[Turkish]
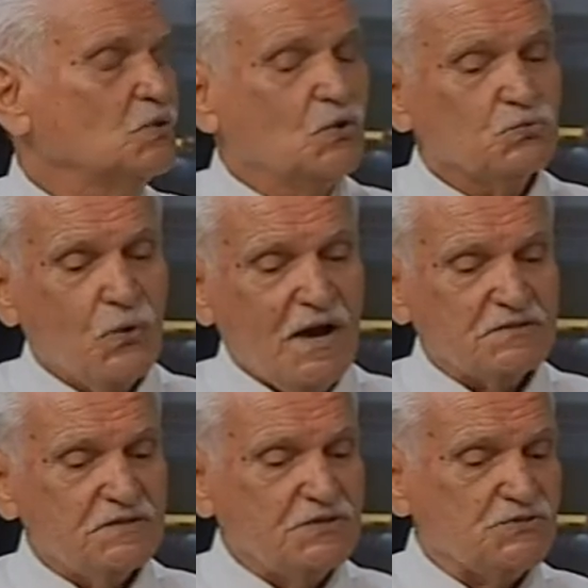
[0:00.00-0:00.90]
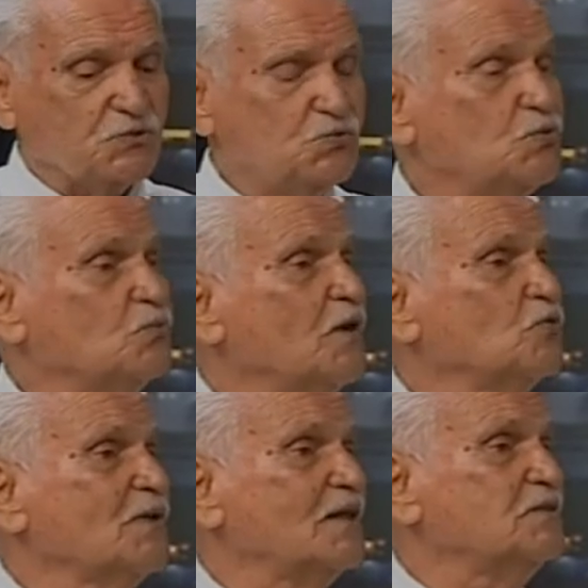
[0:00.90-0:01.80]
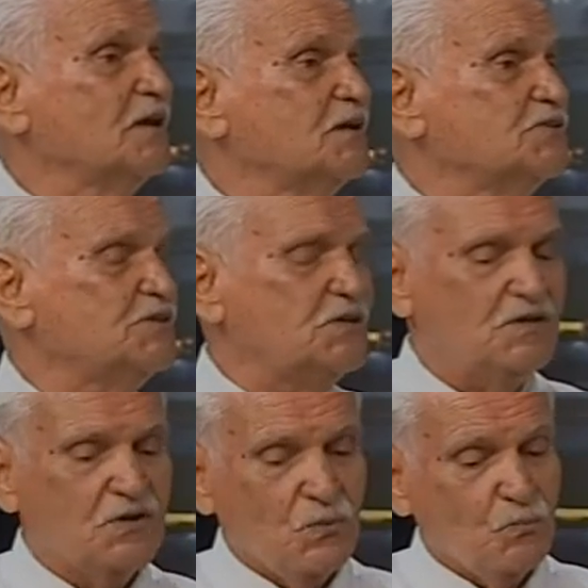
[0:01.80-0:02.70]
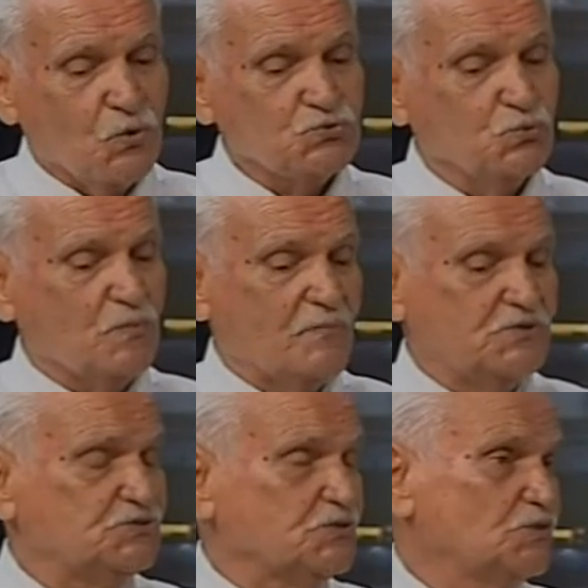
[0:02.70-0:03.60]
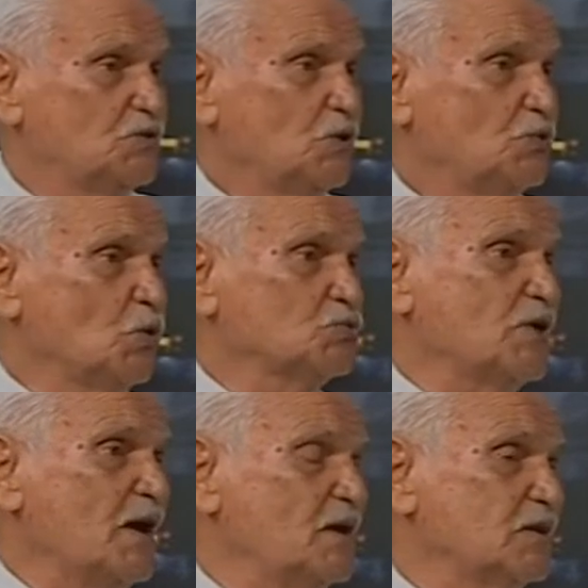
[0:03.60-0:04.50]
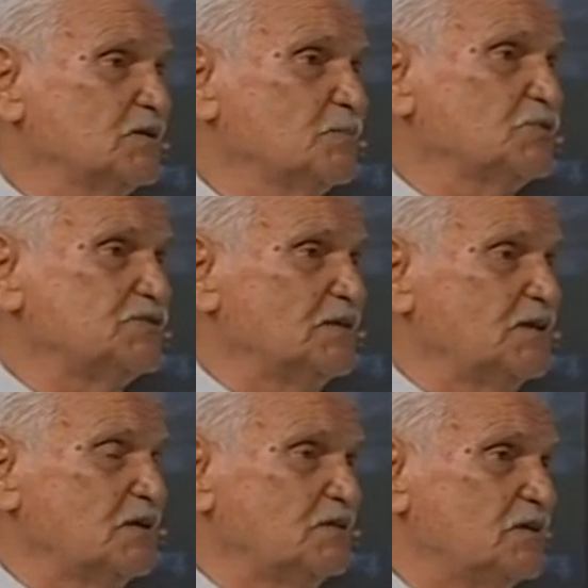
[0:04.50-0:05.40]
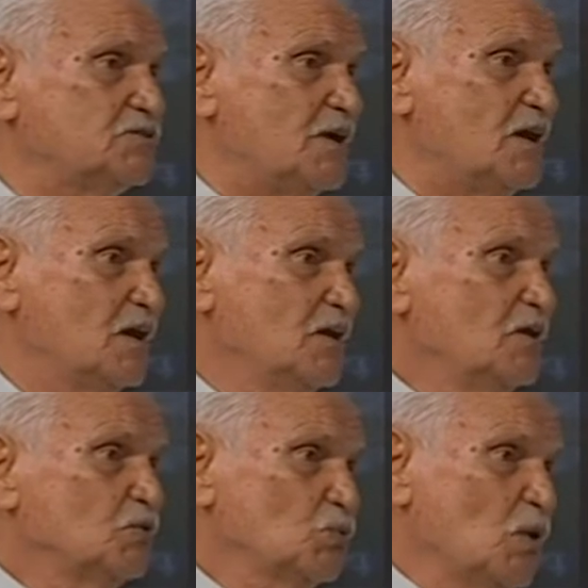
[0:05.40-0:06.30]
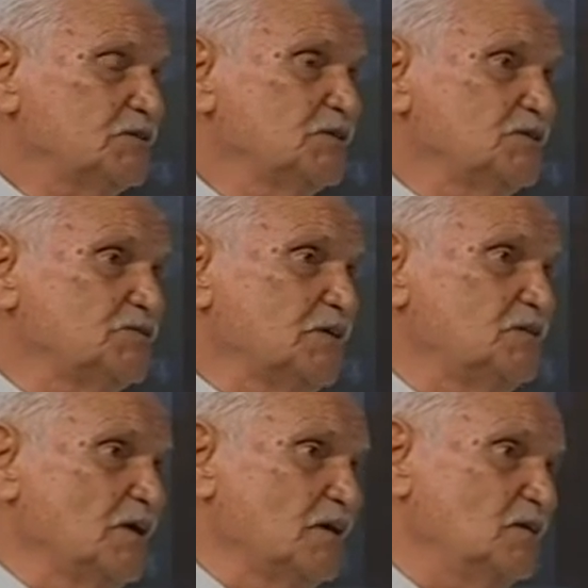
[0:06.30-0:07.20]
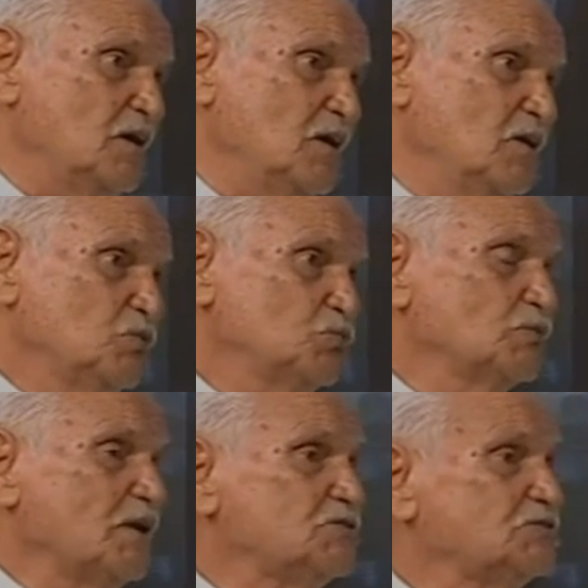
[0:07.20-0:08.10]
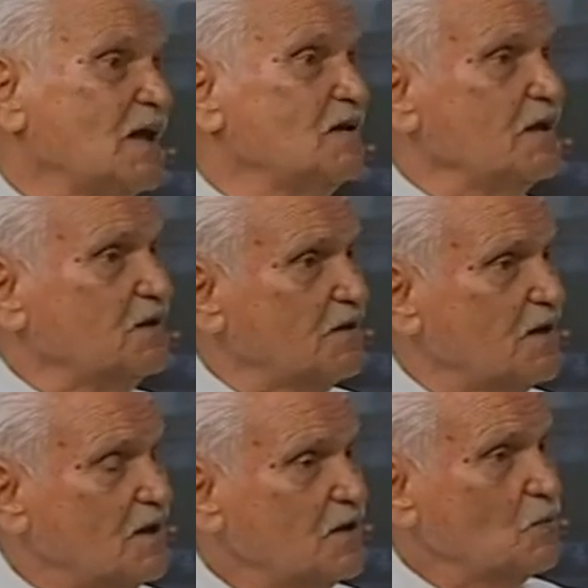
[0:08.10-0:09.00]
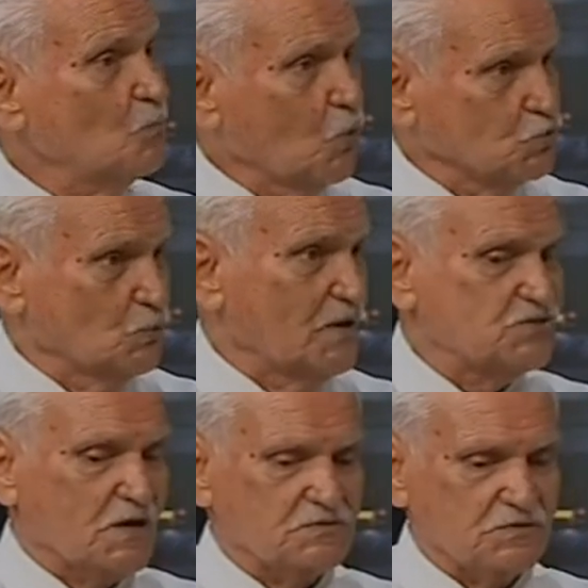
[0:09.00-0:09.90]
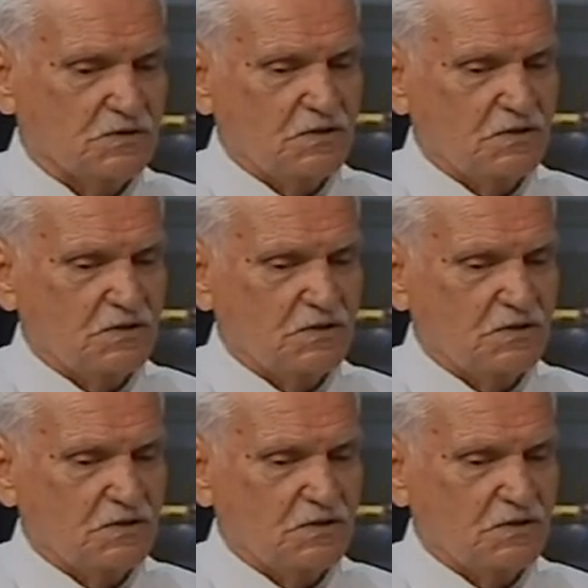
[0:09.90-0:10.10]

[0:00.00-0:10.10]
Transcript: Doğu Akdeniz'de Türk ve Yunan dengesi bozulmamıştır. Yoksa eğer Kıbrıs elde giderse Doğu Akdeniz'deki denge Yunanistan lehine bozulacaktı.